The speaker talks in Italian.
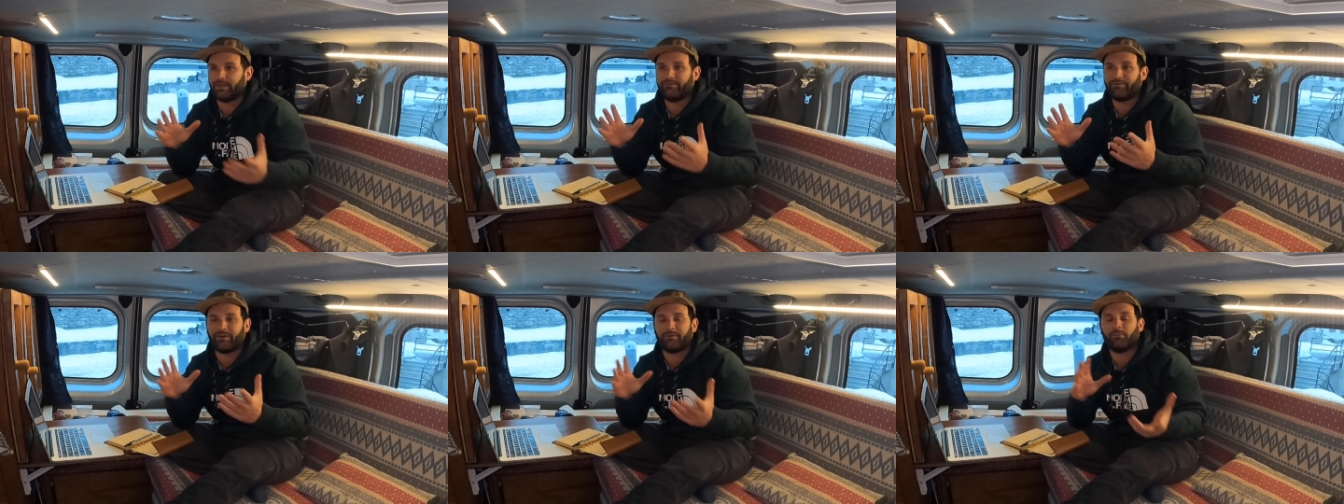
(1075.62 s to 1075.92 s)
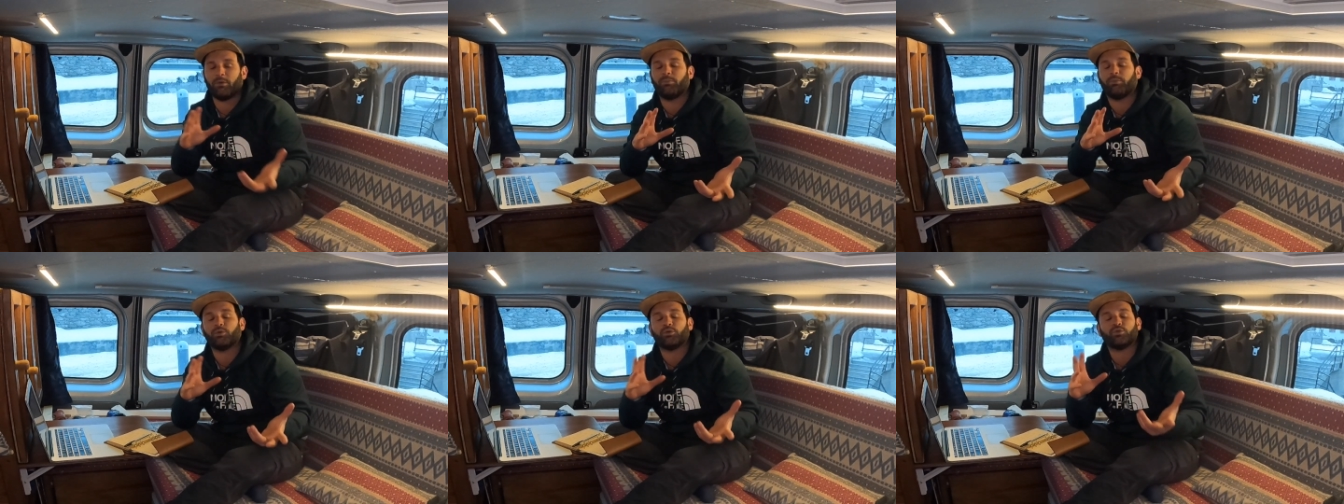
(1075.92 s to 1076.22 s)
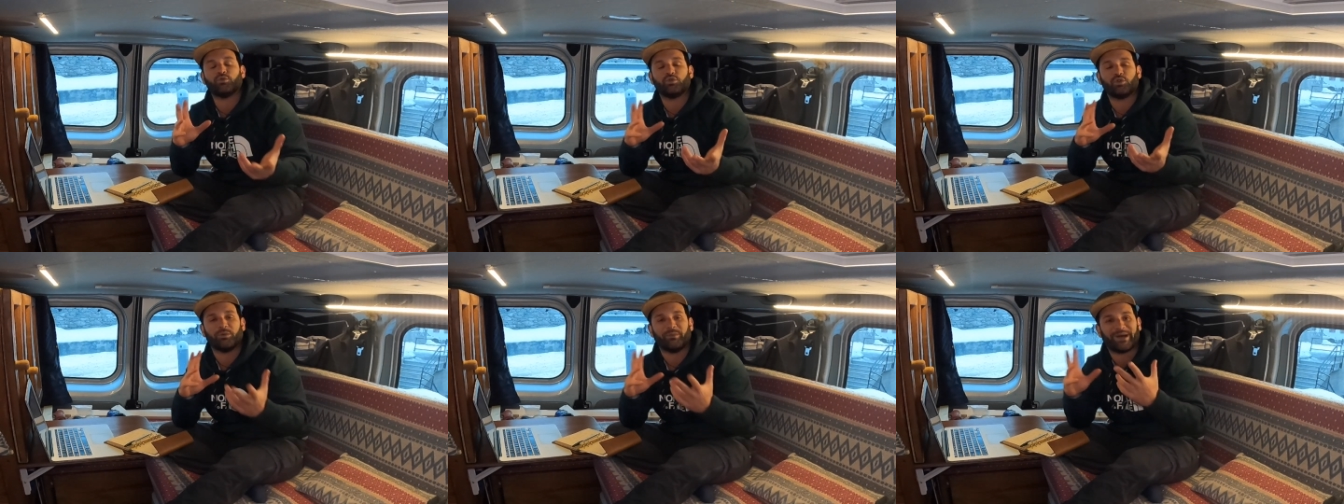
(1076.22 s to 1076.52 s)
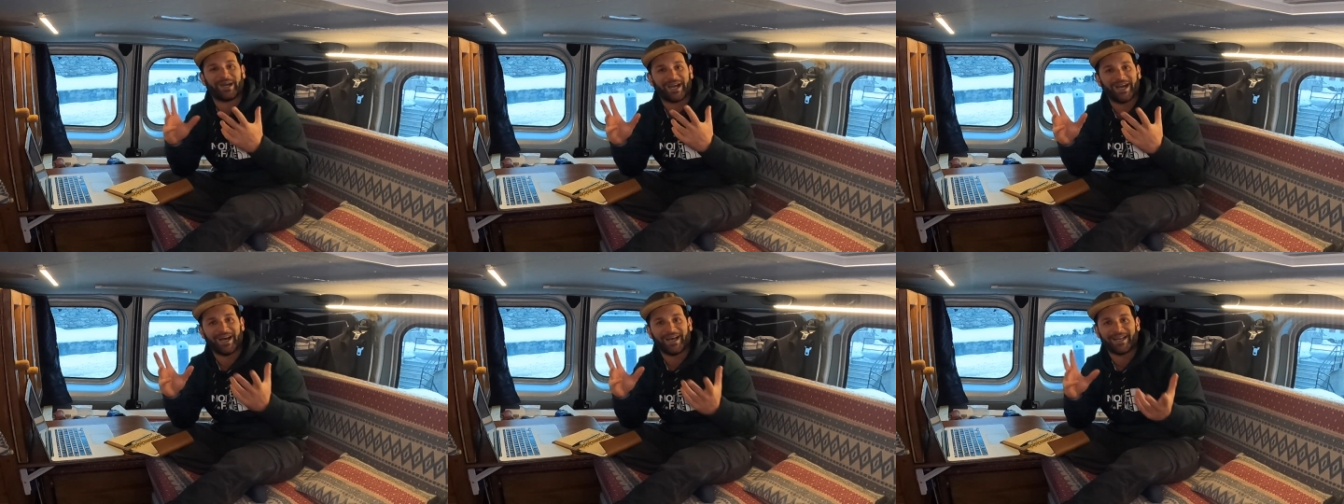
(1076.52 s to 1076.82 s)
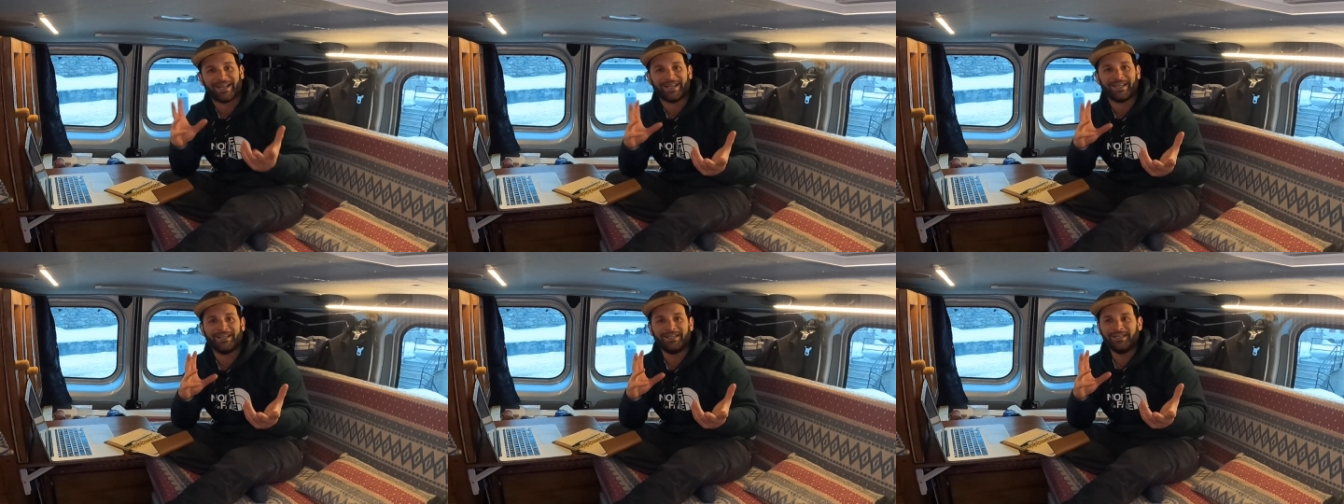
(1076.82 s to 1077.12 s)
Avremmo potuto
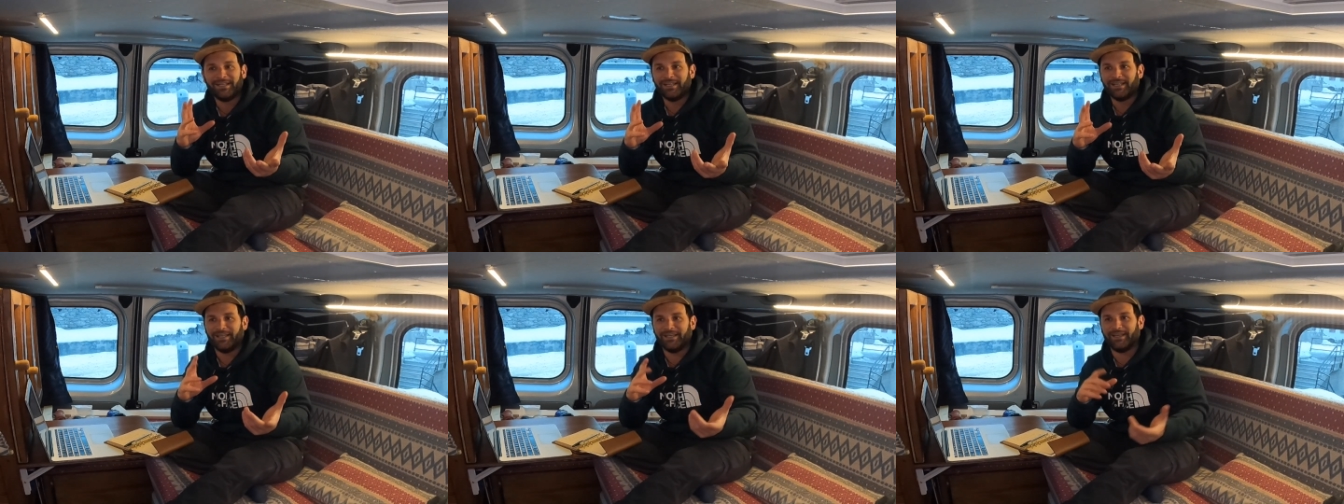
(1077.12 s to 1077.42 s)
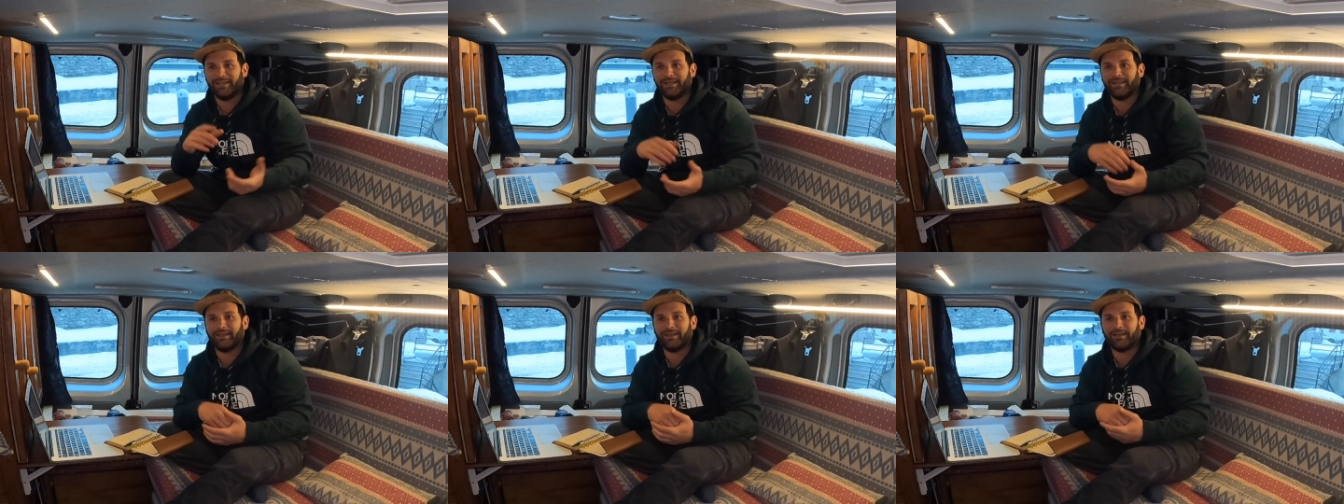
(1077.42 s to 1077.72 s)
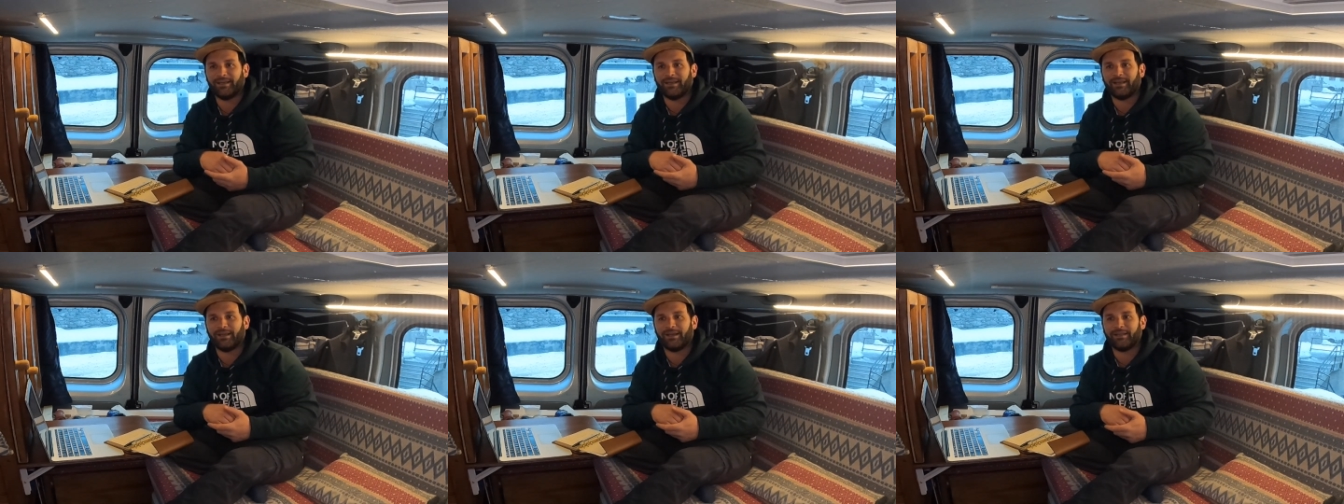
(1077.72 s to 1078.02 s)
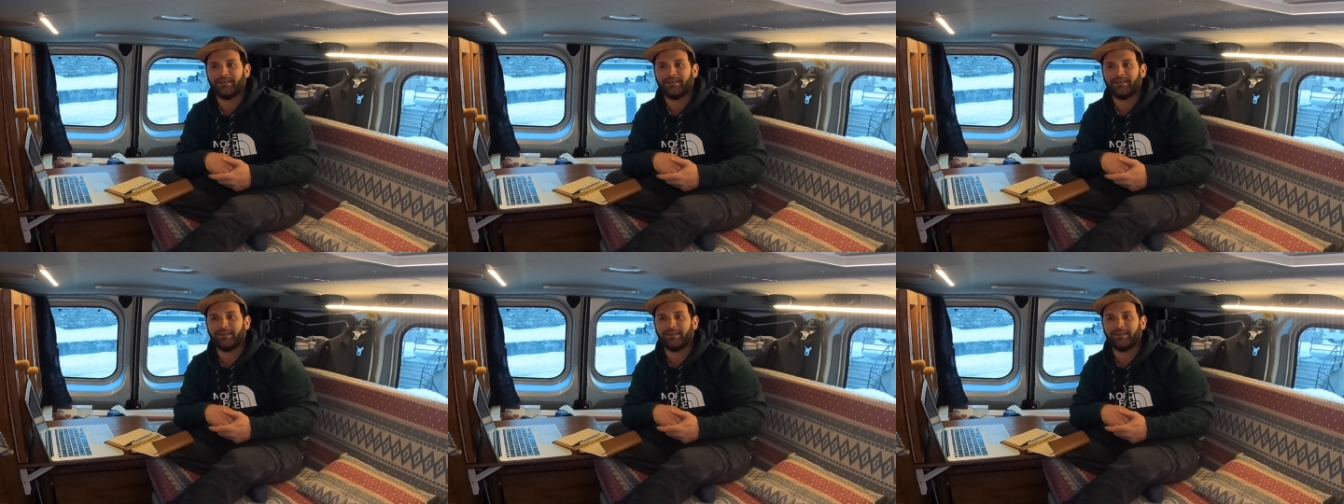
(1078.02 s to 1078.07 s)
magari eh,